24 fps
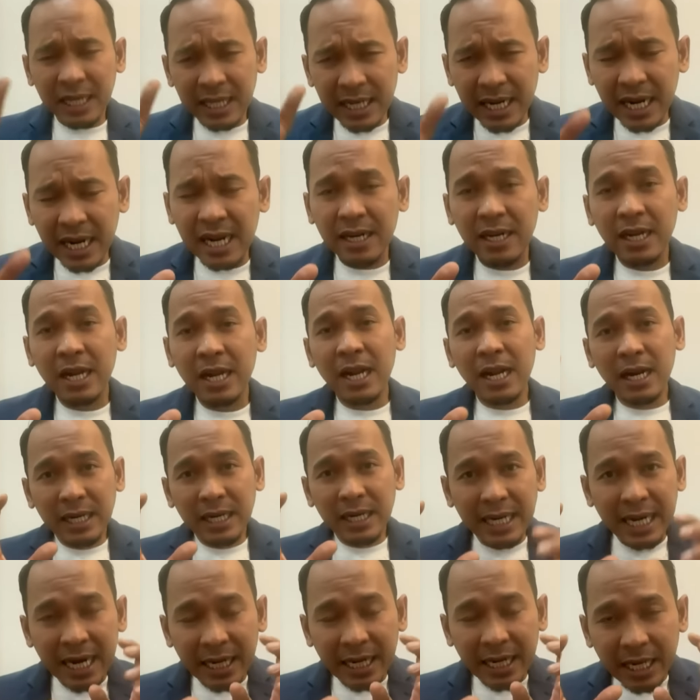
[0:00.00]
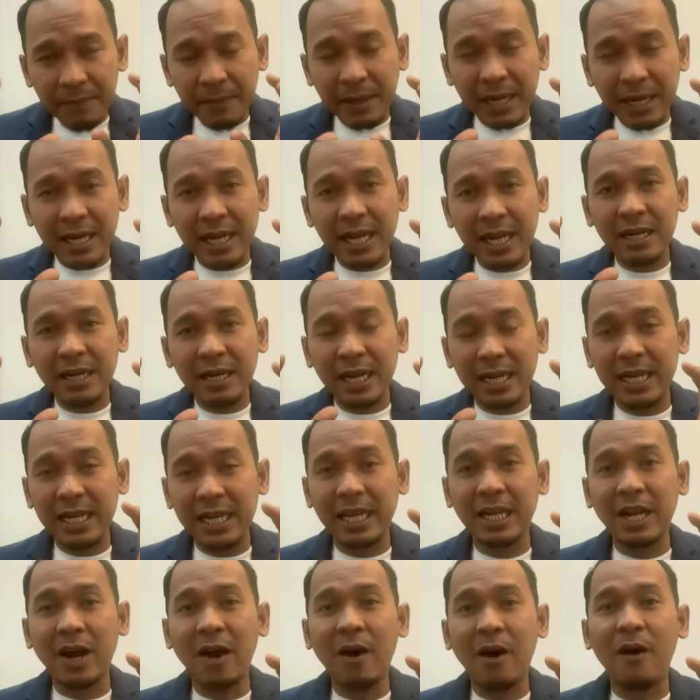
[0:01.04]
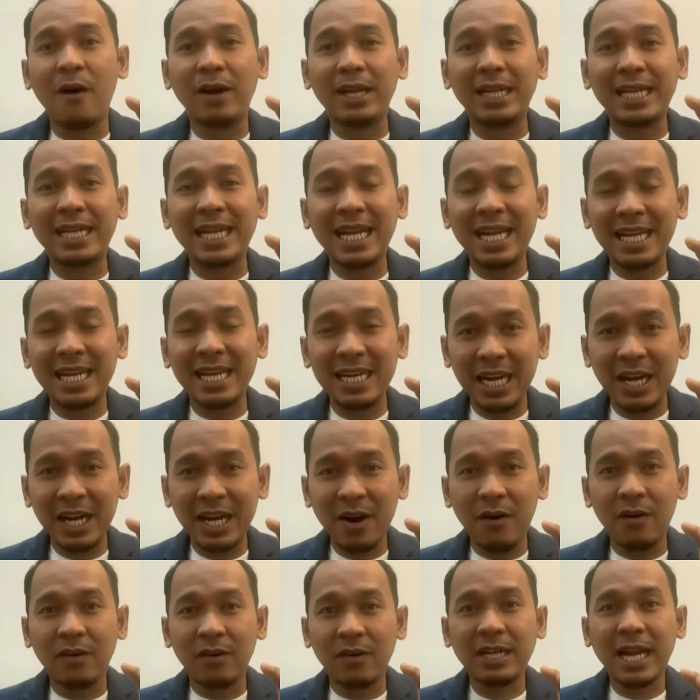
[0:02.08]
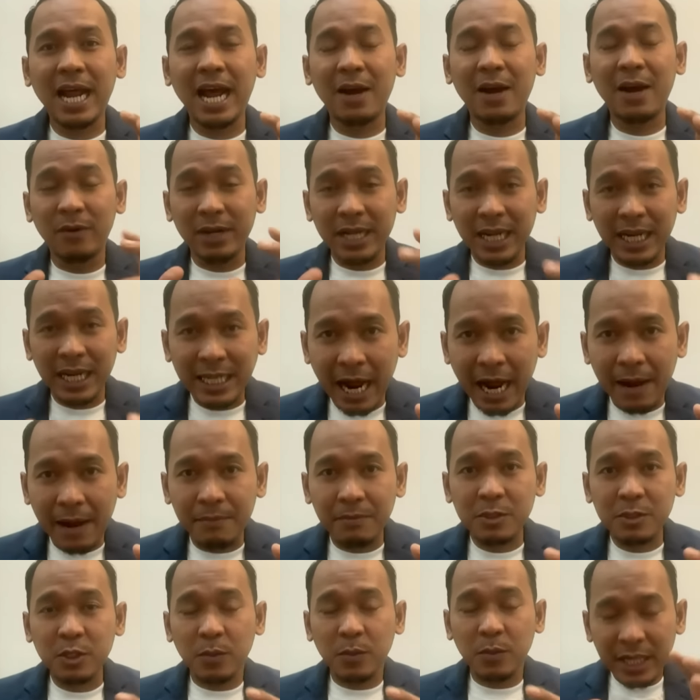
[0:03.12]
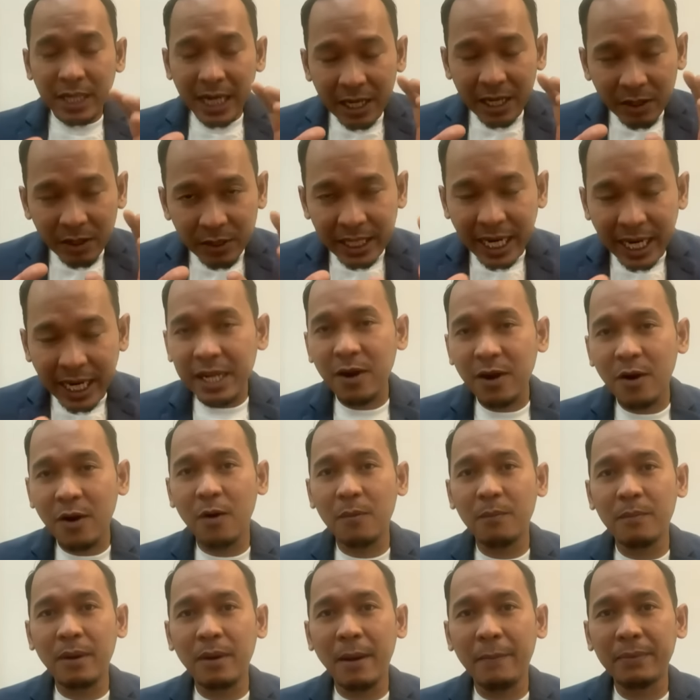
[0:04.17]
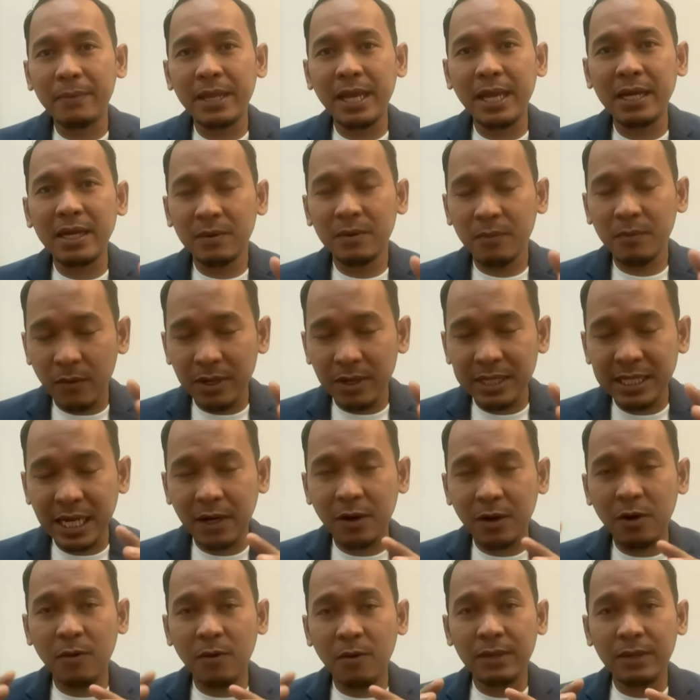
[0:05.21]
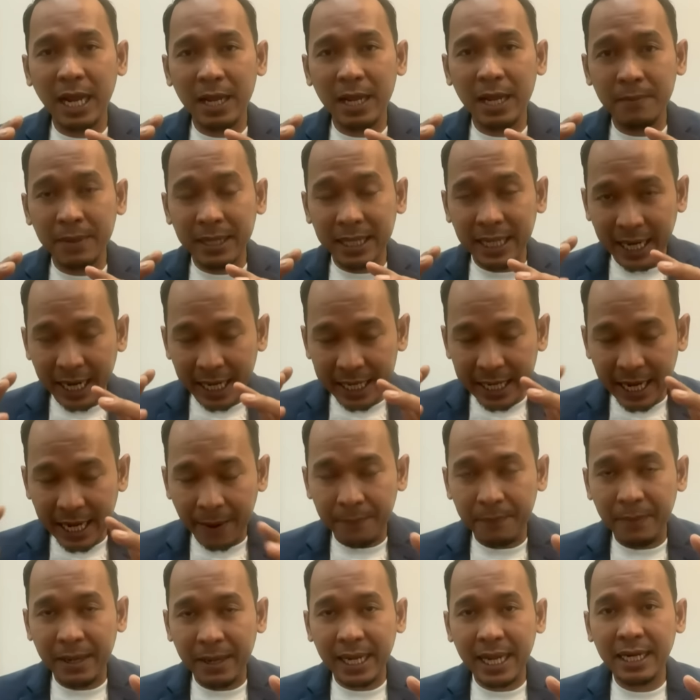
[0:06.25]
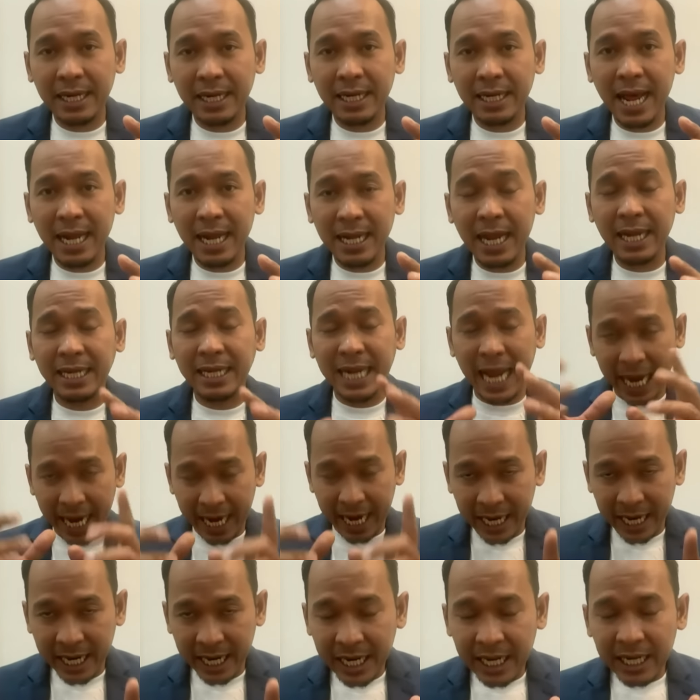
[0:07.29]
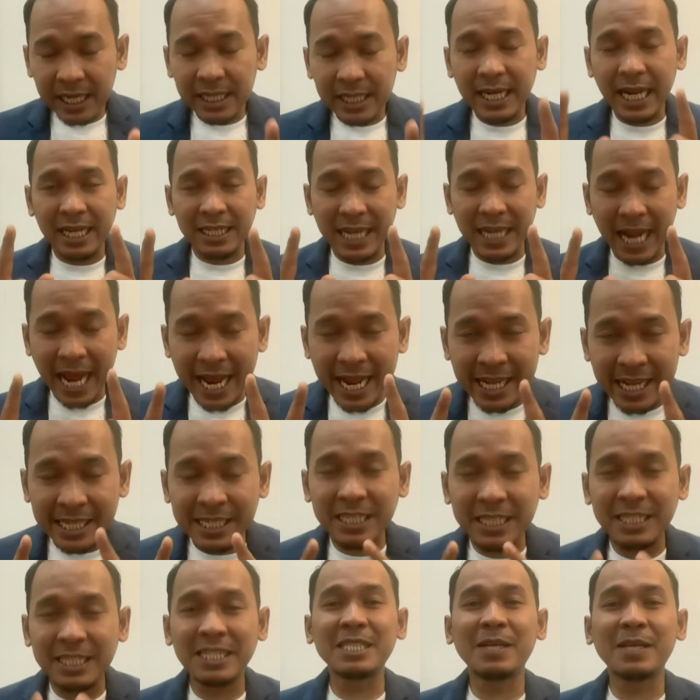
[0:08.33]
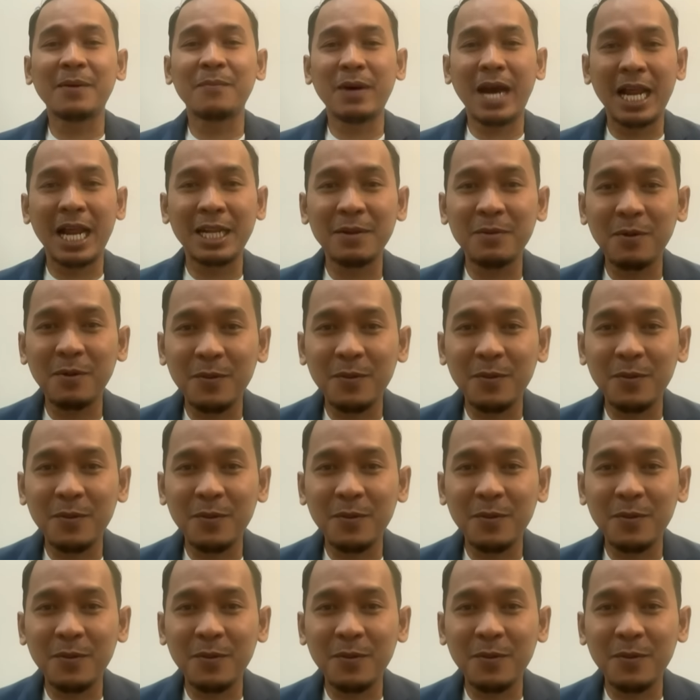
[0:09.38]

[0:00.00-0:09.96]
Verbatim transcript: เรื่องเรื่องนี้เป็นเรื่องละเอียดอ่อนในเรื่องของทางวัฒนธรรมสมมุติถ้าเราใช้ของแบบเนี้ยผมว่าสังคมไทยมันจะขยับไปข้างหน้าได้แต่แต่แต่สิ่งที่สำคัญที่ผ